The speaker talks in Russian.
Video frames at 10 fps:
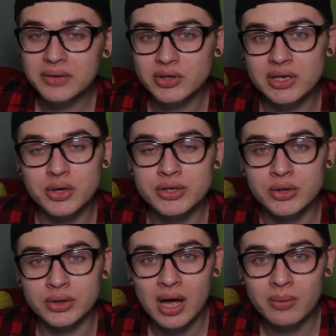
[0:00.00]
и вы
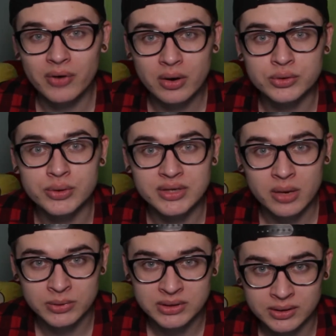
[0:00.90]
найдете ее там в
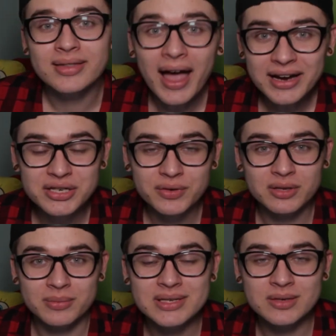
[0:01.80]
аудиозаписи. Также в
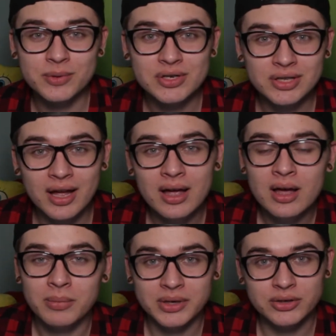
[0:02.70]
этом месяце прошла
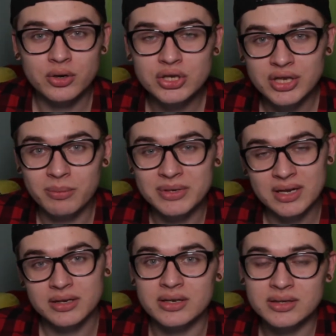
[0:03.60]
молодежная
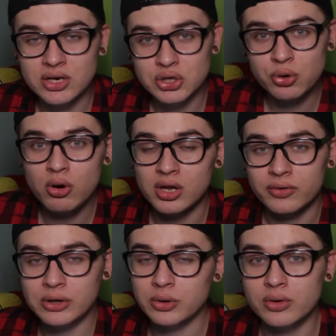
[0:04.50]
миссионерская школа,
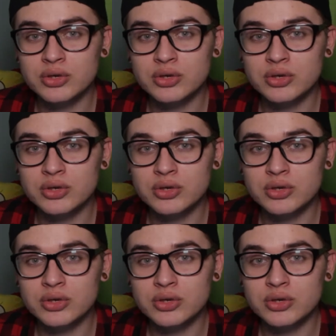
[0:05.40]
в которой